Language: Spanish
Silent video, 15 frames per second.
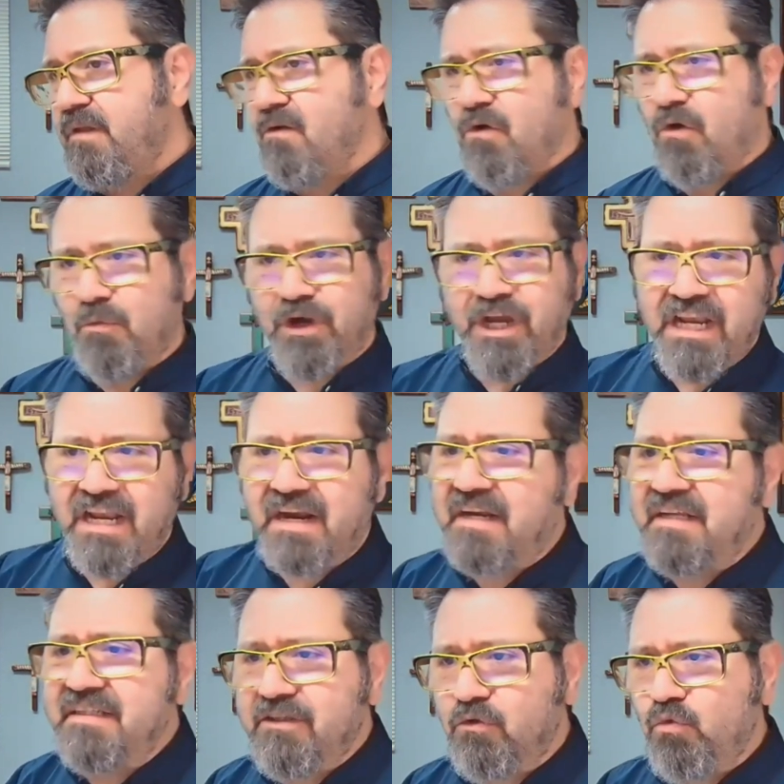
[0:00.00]
Como que le
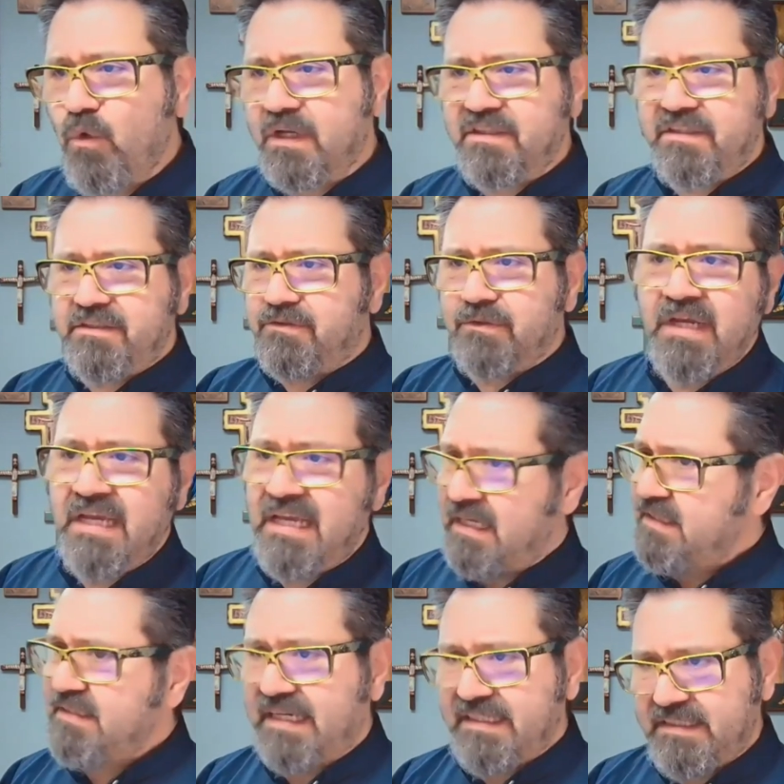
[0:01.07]
renta un cuartito
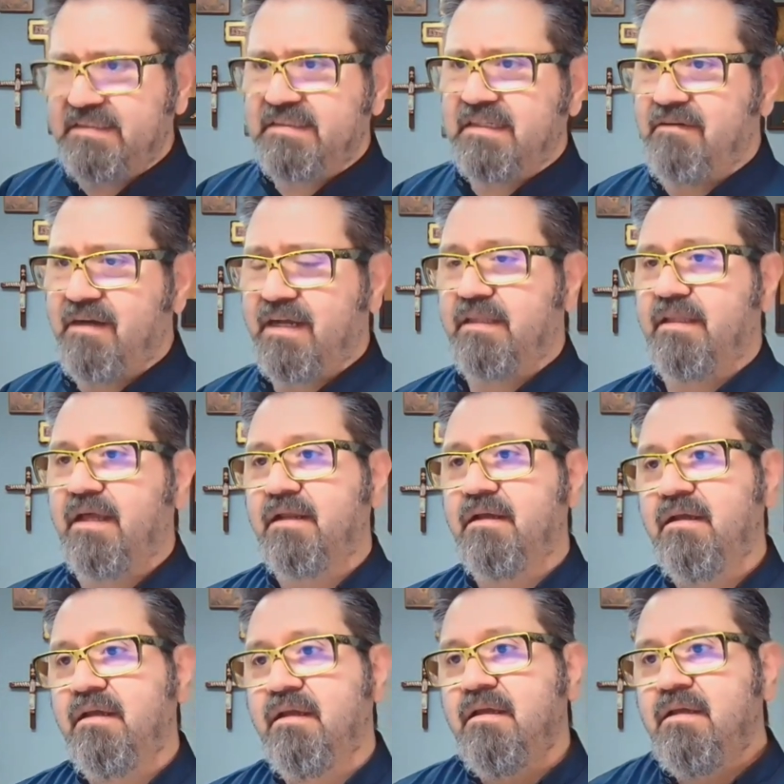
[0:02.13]
y ahí se va a quedar.
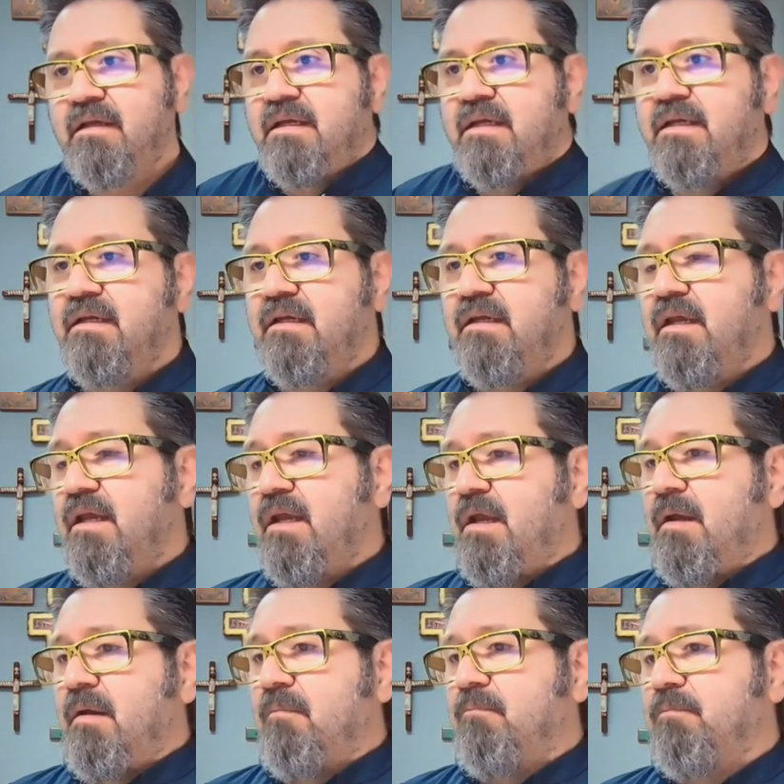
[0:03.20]

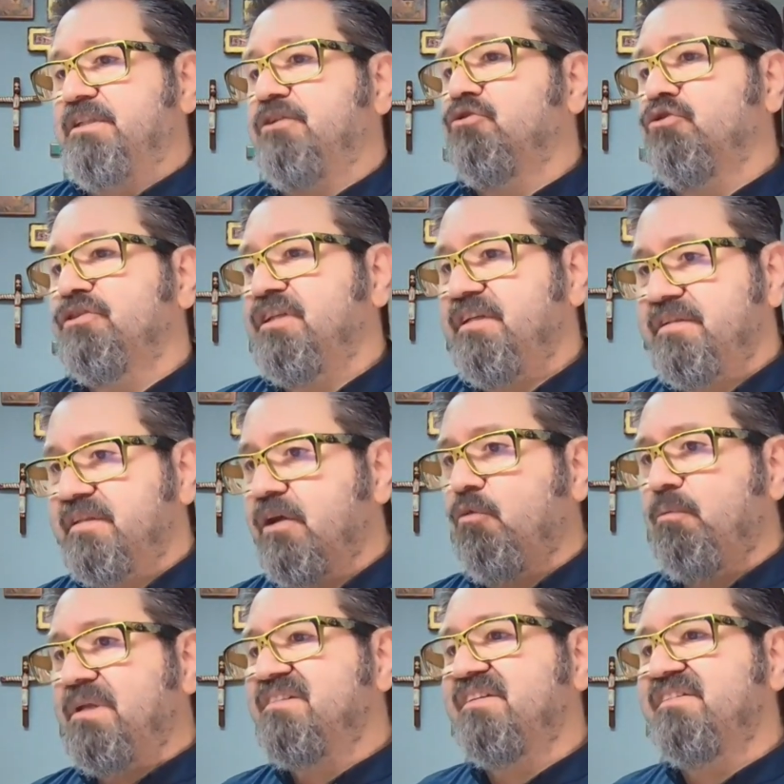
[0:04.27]
Pues entonces este
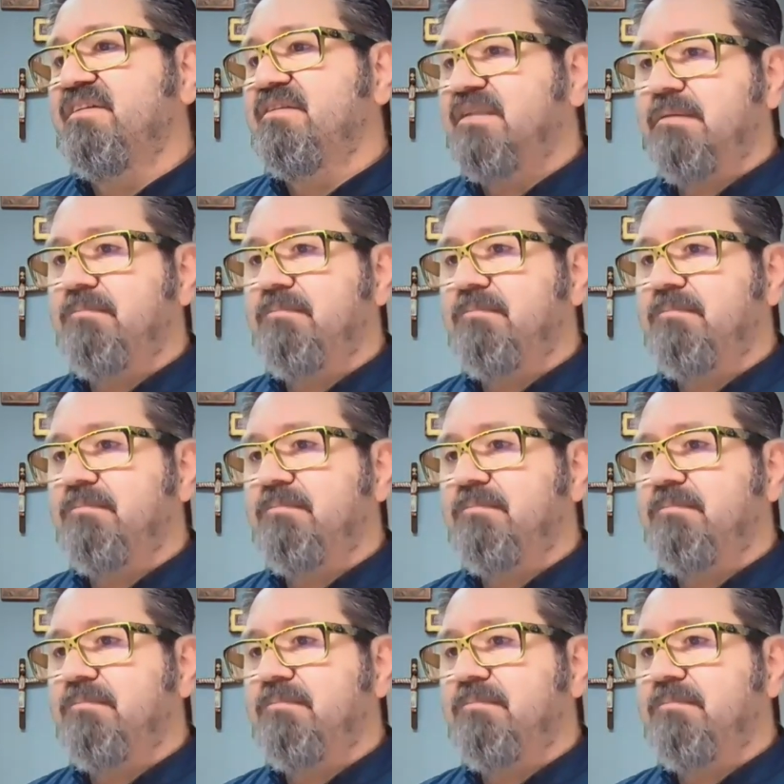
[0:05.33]
hombre se siente